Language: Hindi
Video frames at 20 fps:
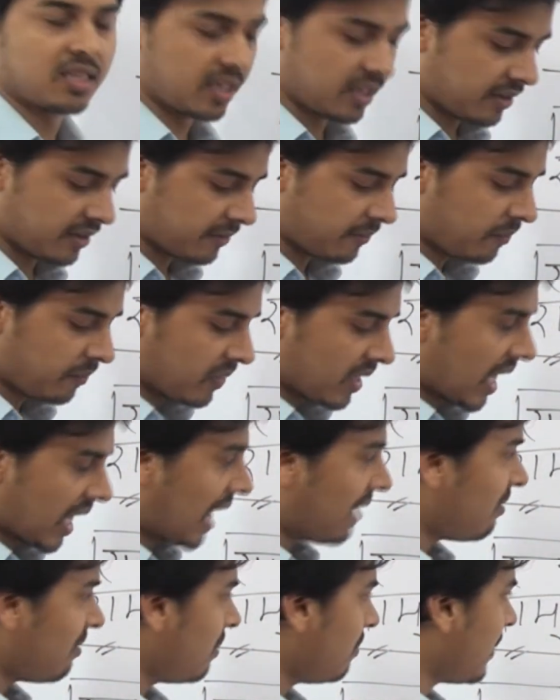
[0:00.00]
हैं
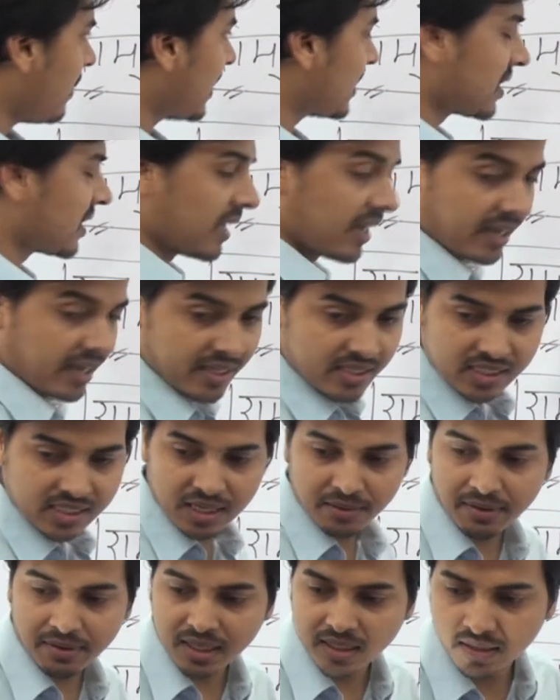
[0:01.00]
अब हम बात करेंगे इसके
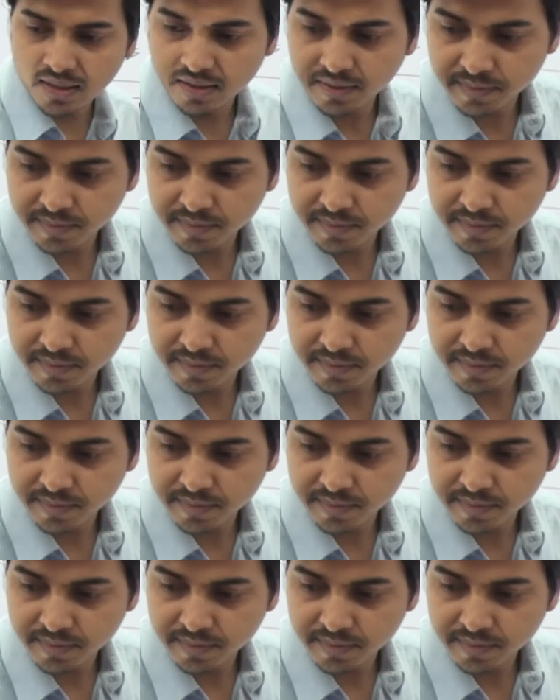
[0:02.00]
बाद